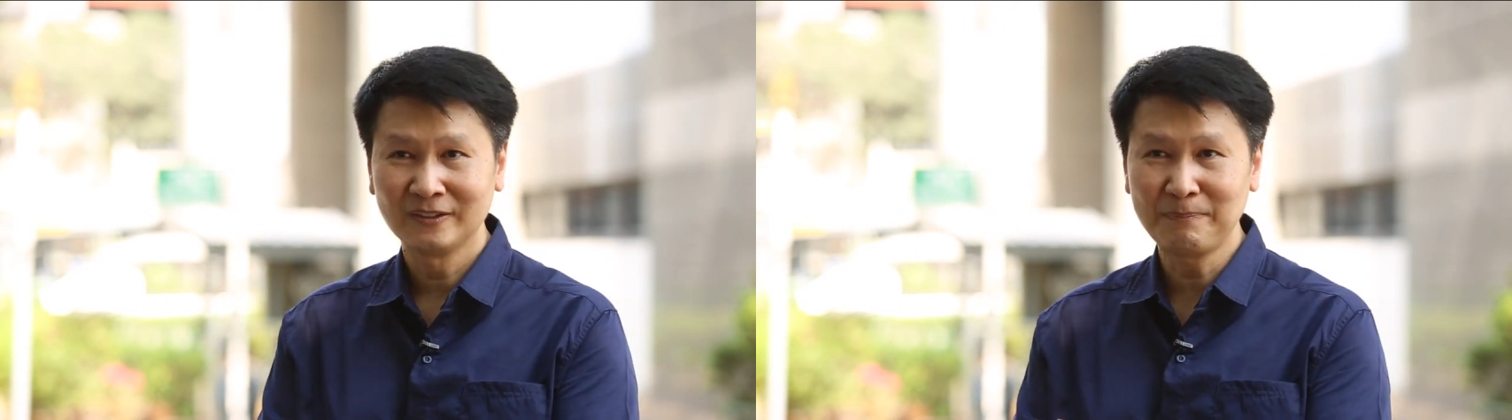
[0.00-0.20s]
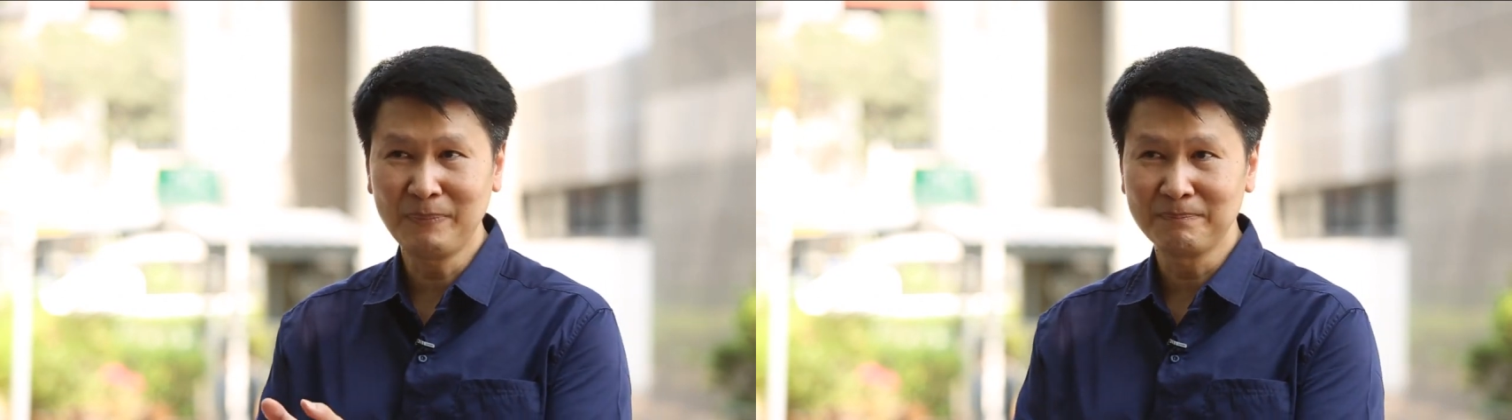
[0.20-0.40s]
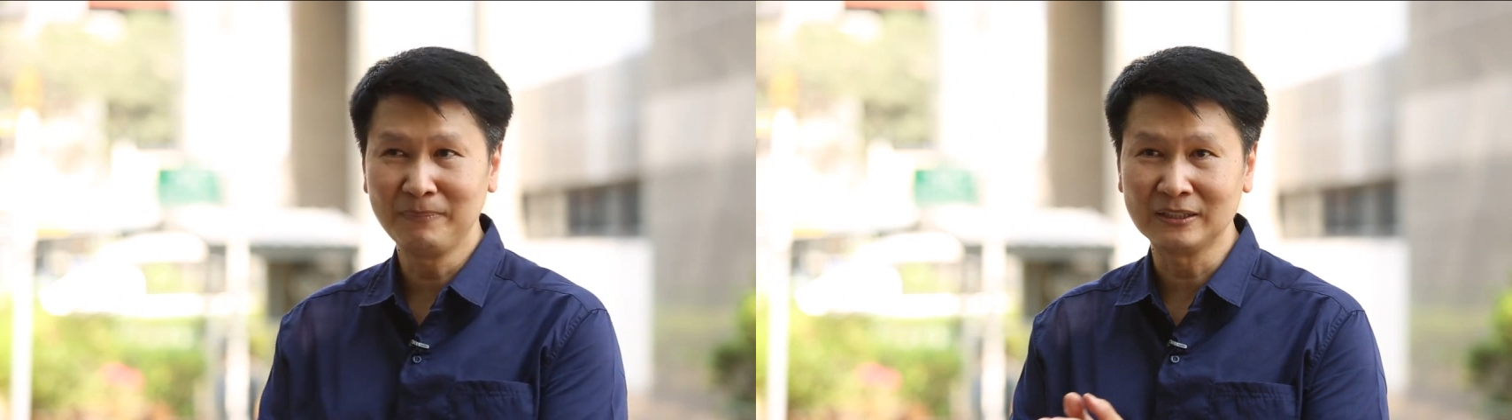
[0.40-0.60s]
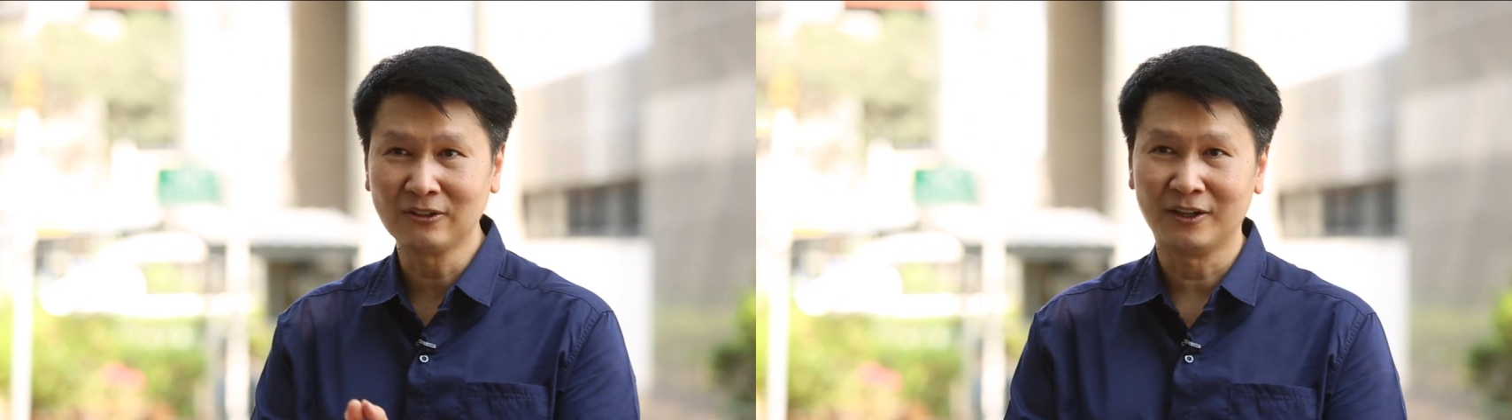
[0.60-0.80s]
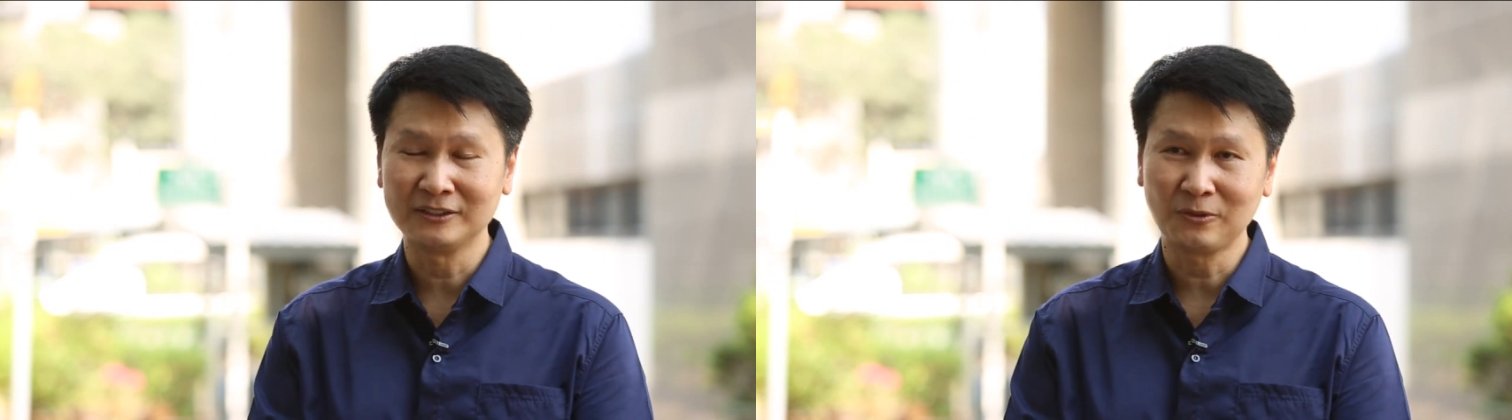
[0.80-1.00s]
ถ้าเปิดเปิด
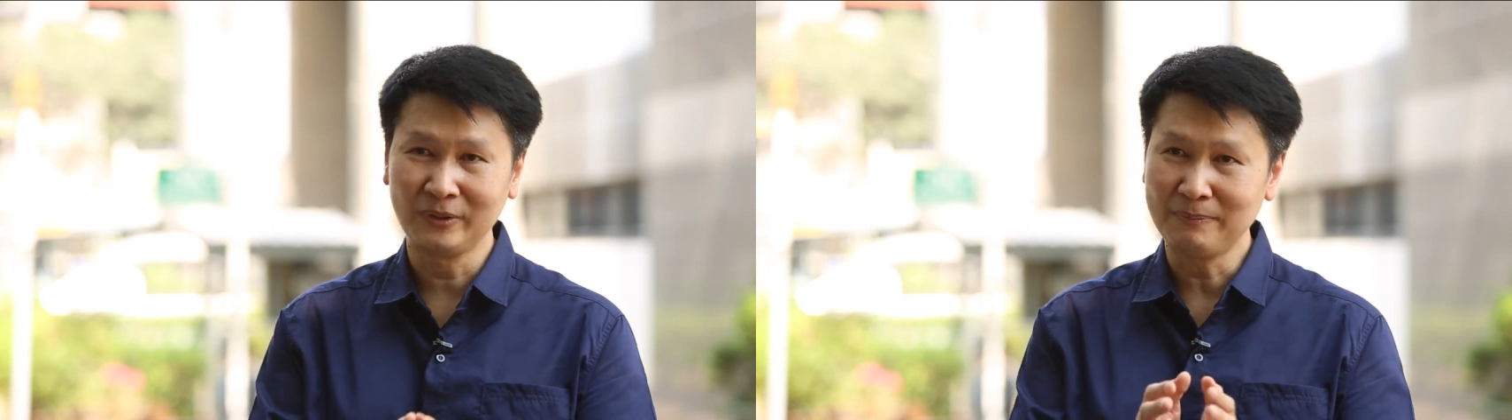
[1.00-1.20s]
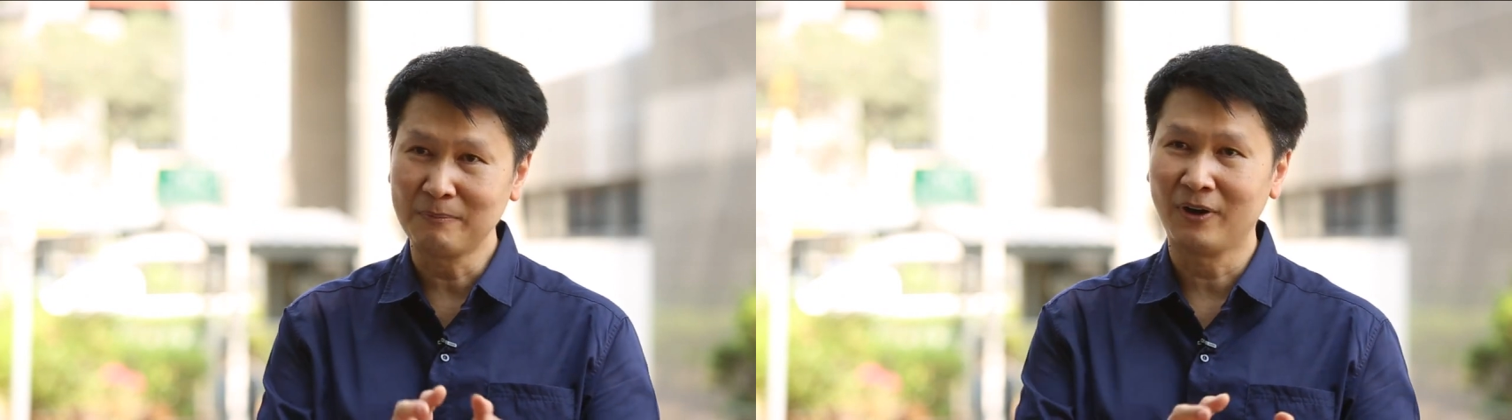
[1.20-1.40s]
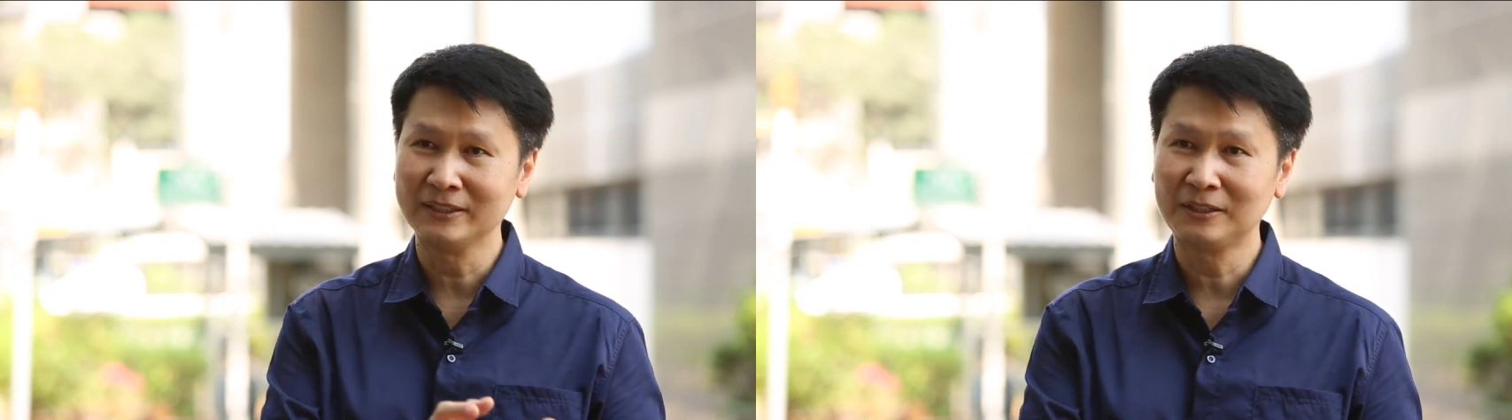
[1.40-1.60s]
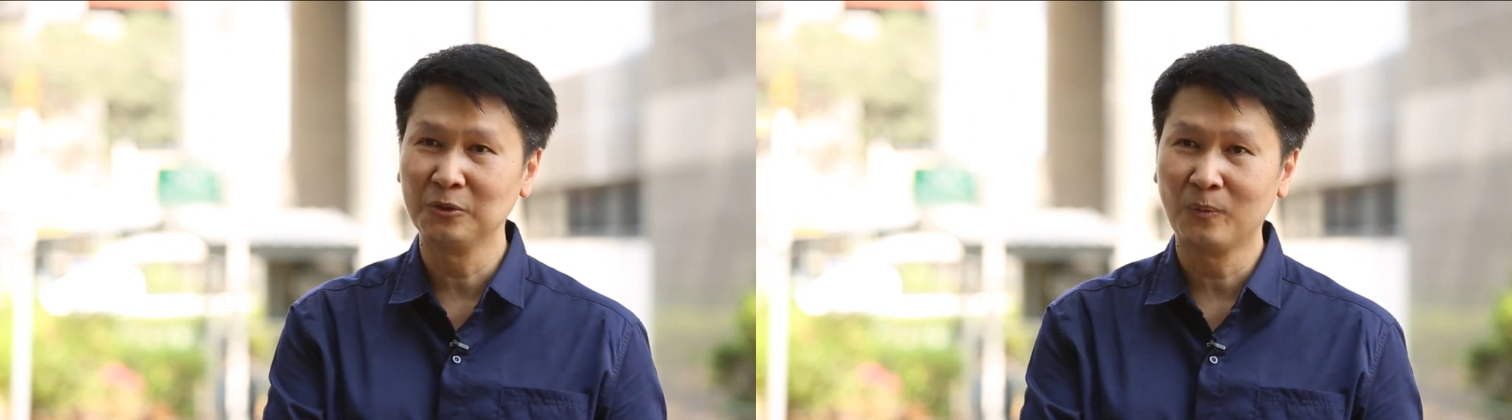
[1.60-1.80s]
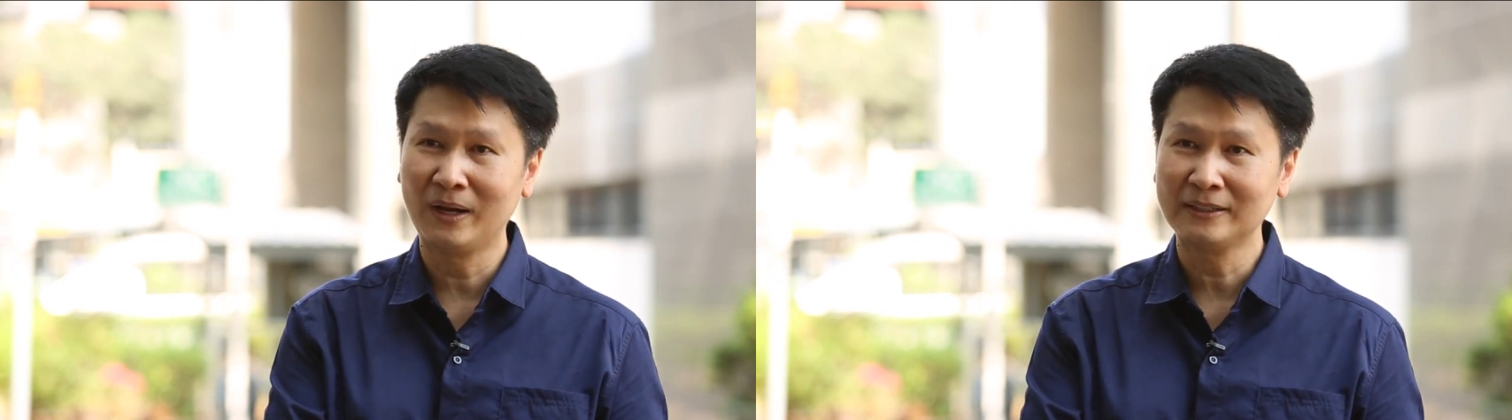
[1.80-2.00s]
ก่อนตรงนี้ผมบอกให้ท่าน
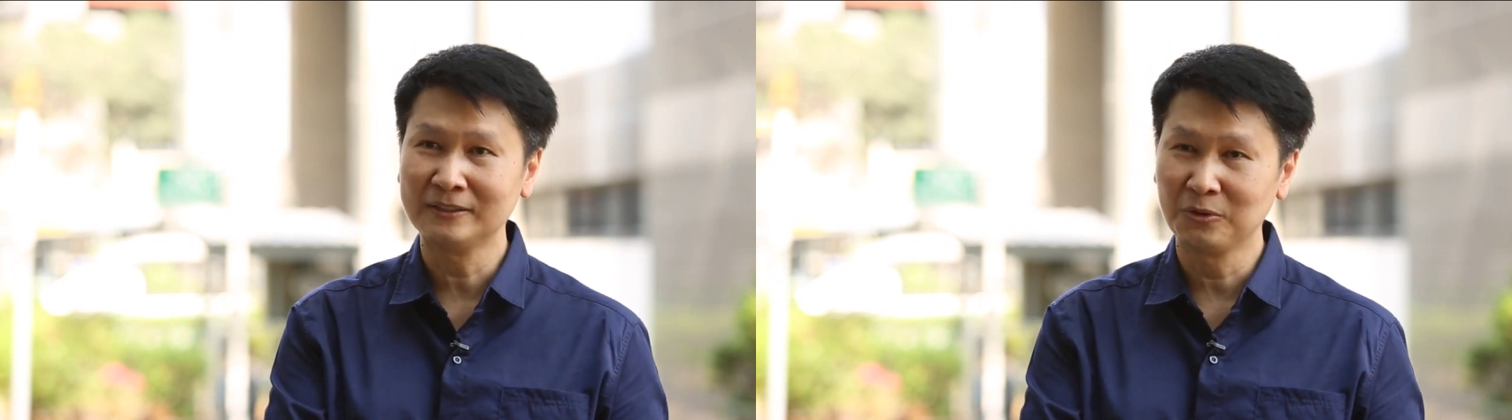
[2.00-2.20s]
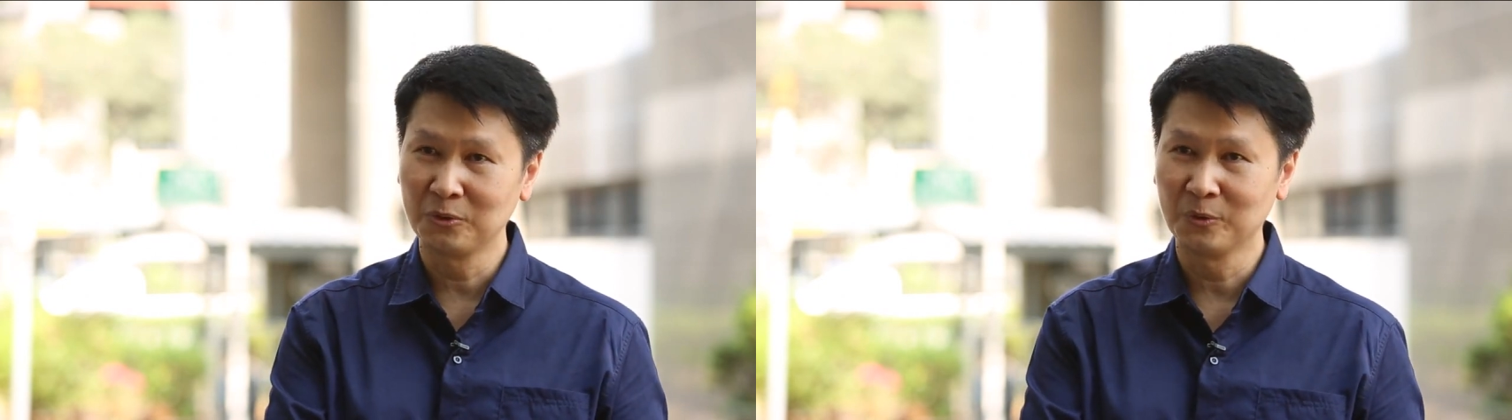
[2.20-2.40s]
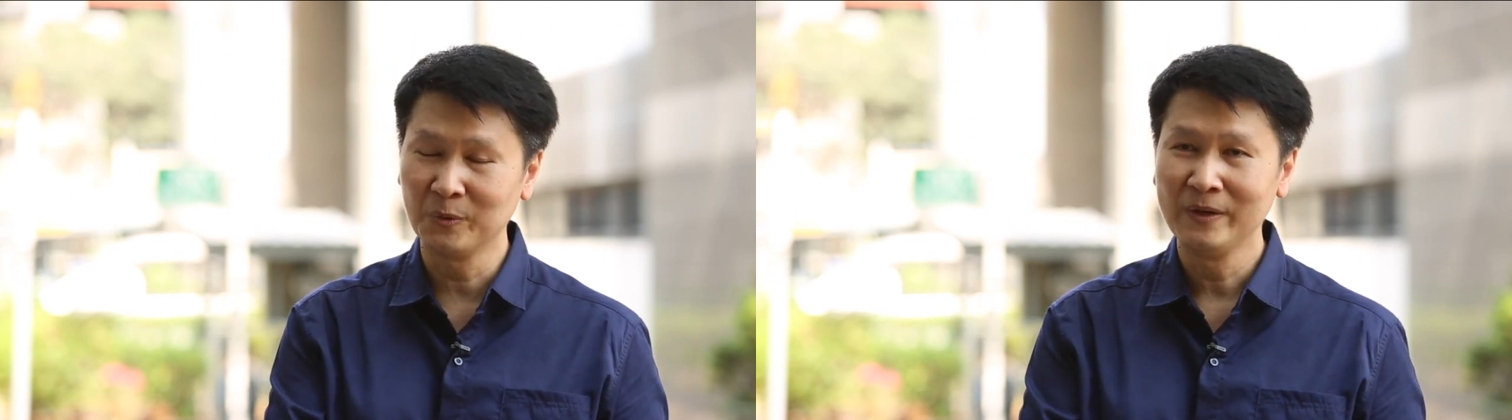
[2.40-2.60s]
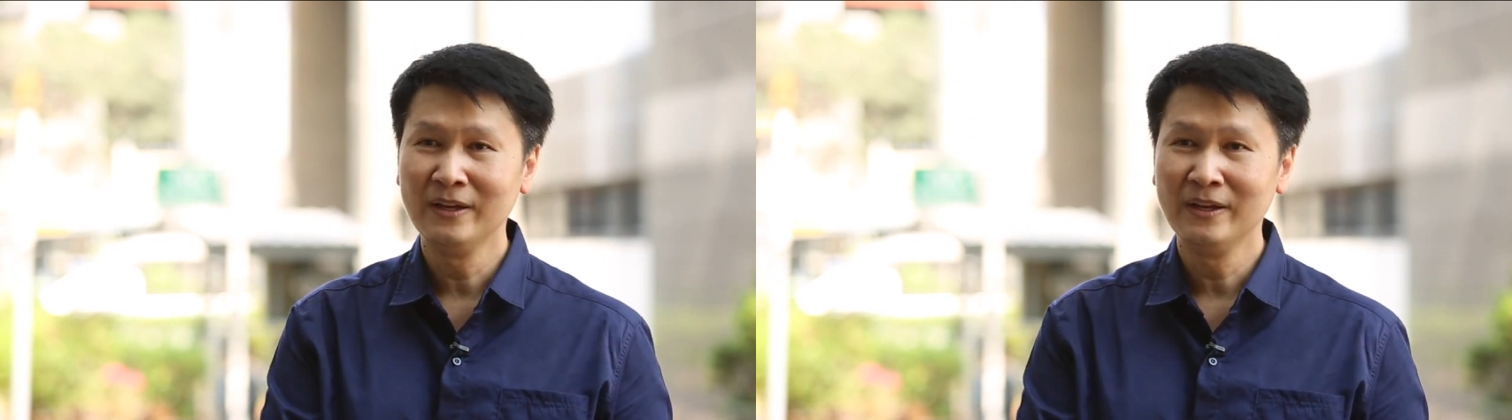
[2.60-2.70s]
รู้ว่าท่านต้องรู้